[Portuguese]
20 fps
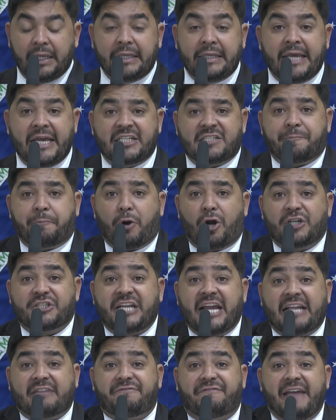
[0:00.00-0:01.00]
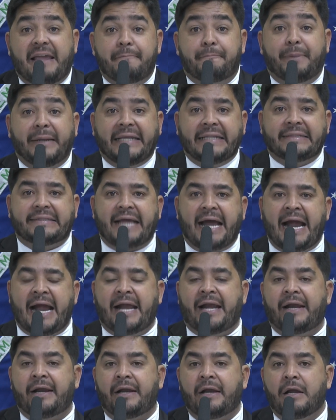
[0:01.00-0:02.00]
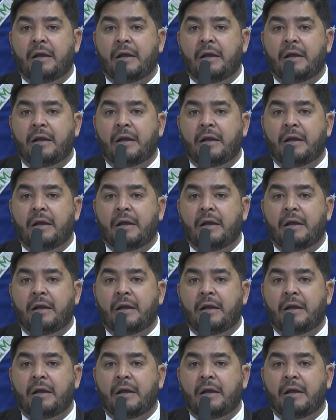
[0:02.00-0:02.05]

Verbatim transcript: e esse projeto vem blindar